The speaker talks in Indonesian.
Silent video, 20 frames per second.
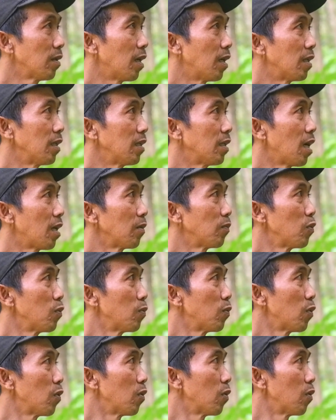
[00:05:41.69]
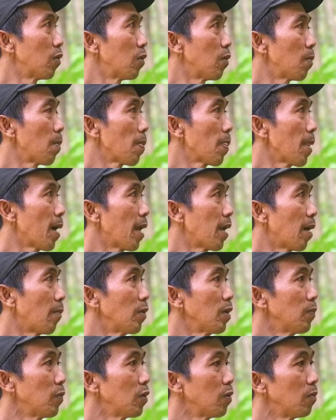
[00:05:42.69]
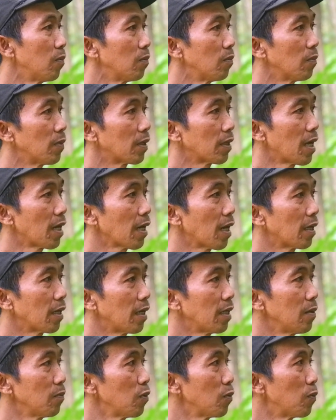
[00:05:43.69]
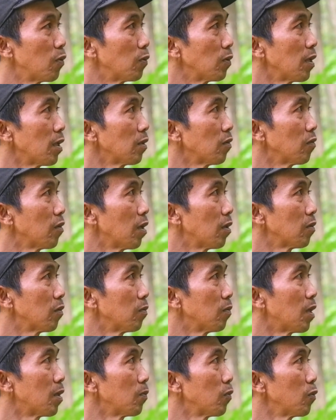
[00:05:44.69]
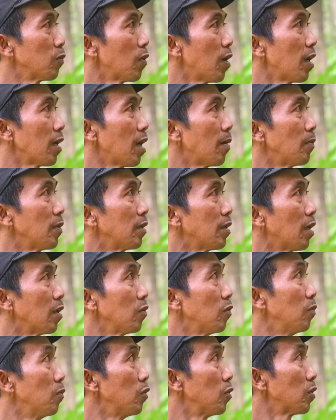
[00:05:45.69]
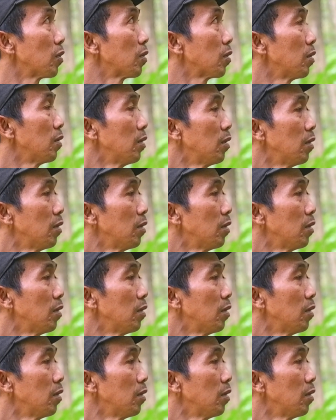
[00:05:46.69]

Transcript: Jadi dari pupuk alami belum pernah karena ini pupuknya juga cuma pupuk alami dari humus